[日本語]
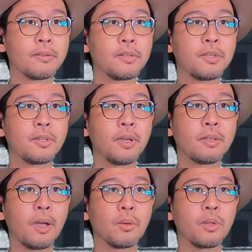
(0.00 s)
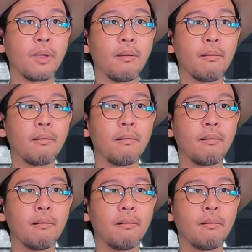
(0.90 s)
消えたよ、手。
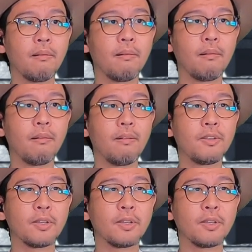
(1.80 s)
い